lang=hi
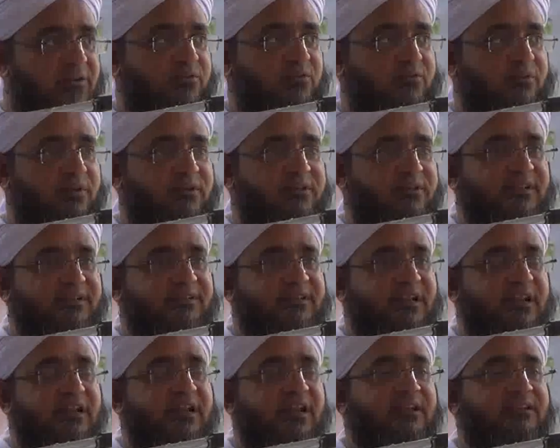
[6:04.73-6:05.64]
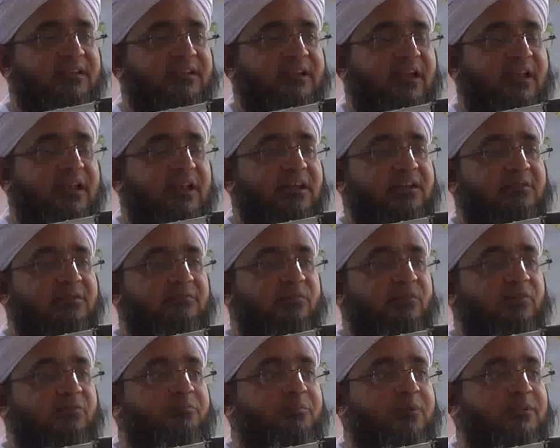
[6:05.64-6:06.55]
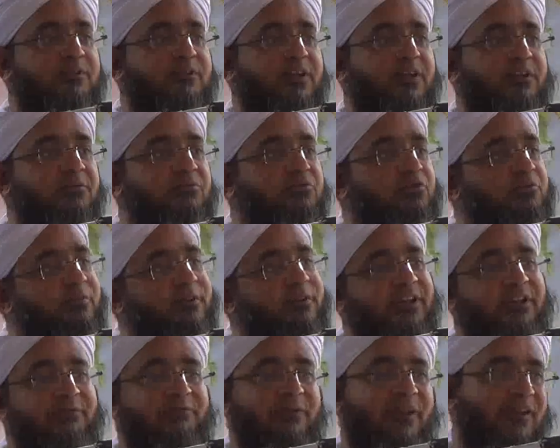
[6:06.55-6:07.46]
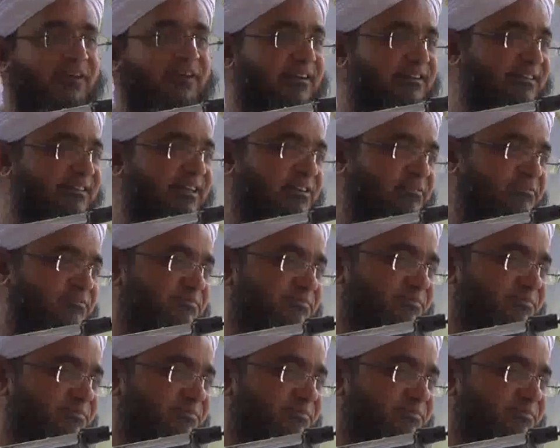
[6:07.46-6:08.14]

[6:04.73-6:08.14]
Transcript: तो गंदे दिल के अंदर अल्लाह की मोहब्बत का नूर भी नहीं मिला करता